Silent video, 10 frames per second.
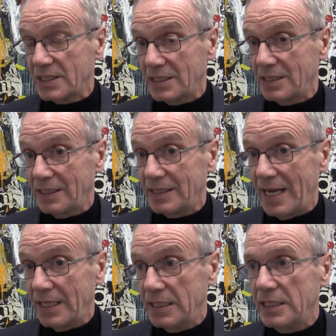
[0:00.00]
da 70
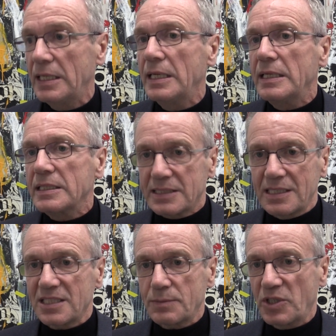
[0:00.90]
anni,
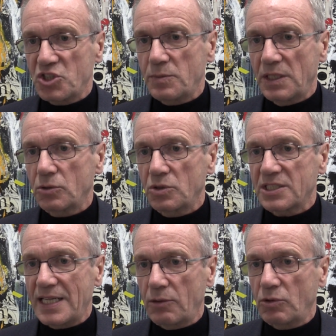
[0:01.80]
senza spargimento di
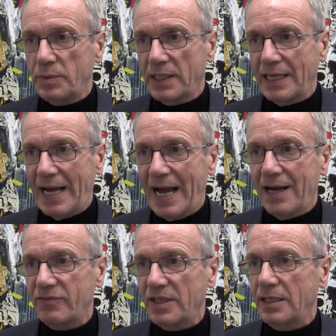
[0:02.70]
sangue, perché
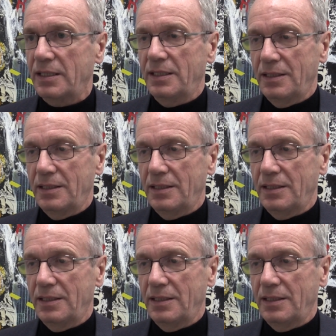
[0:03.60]
Havel